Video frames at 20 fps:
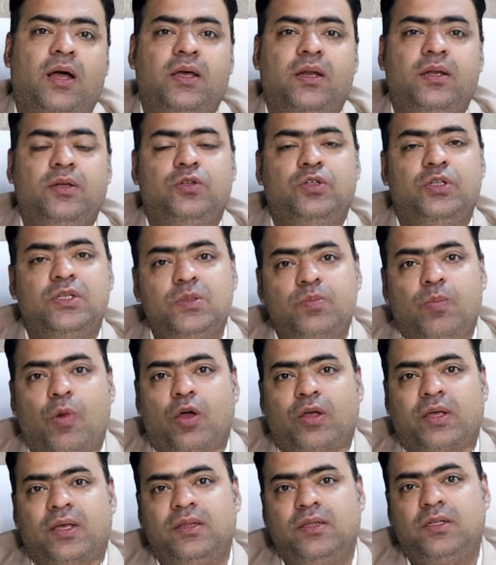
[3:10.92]
अगर इस
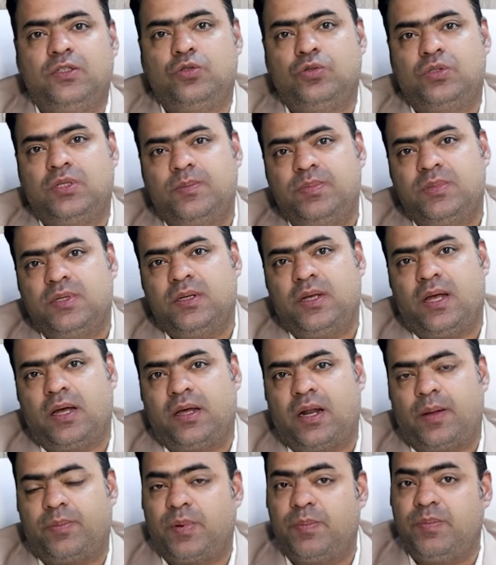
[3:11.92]
ब्लॉक के अंदर जो सबसे
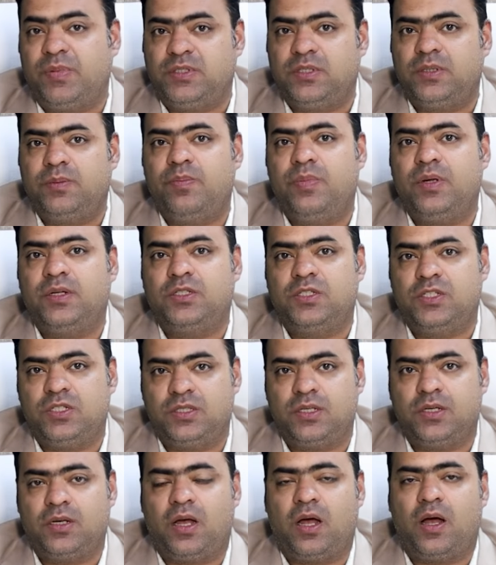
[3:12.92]
अगर आपके बजट पे
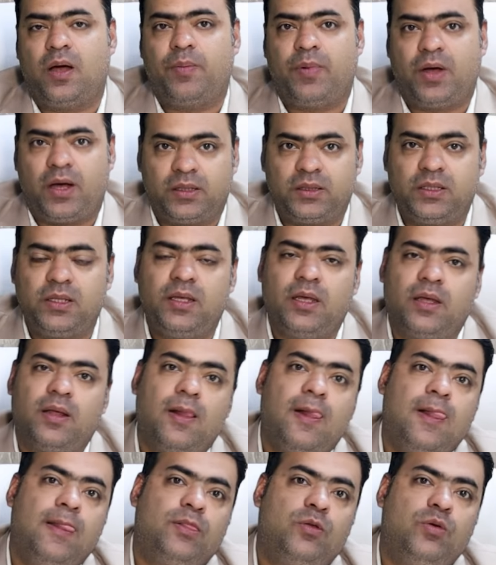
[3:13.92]
चीजें आप आती हैं
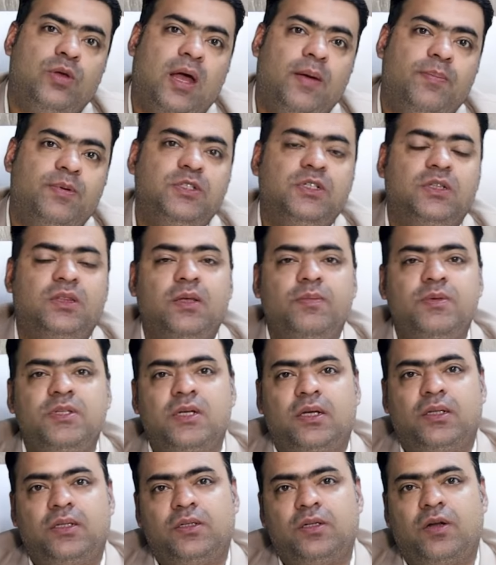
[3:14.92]
तो यहाँ पे जितनी भी
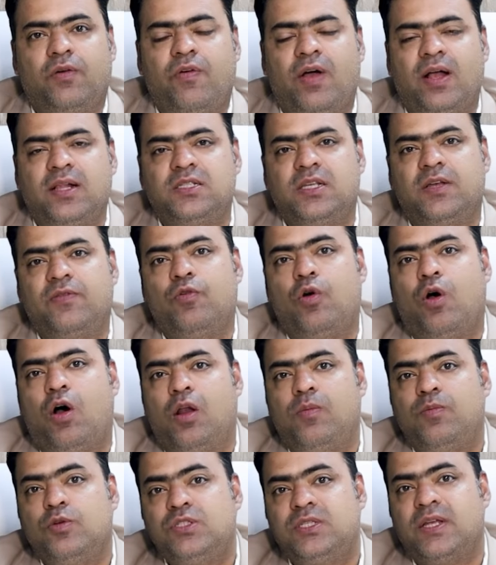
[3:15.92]
ज्यादातर फाइल्स हैं वो
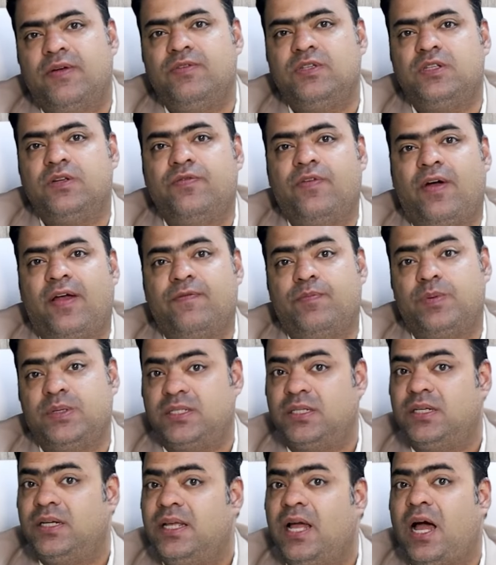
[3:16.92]
ऑलमोस्ट सेवेंटी फाइव
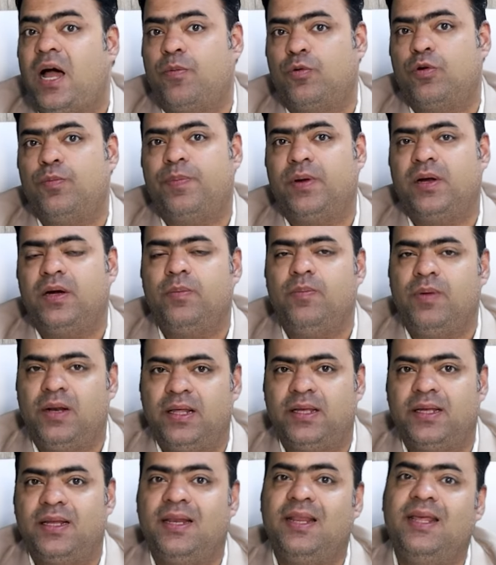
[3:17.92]
परसेंट ही आपको पेड
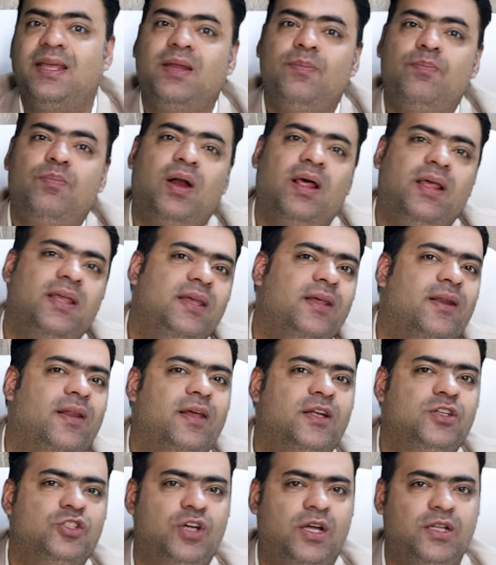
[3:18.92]
मिलेंगी लेकिन बड़ा ही
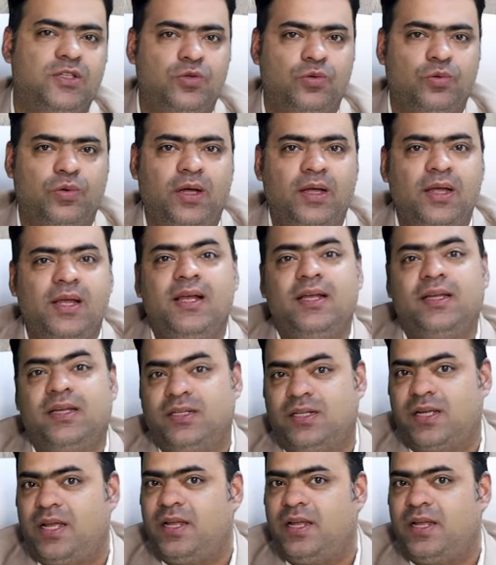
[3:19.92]
रेयर चांस होगा कि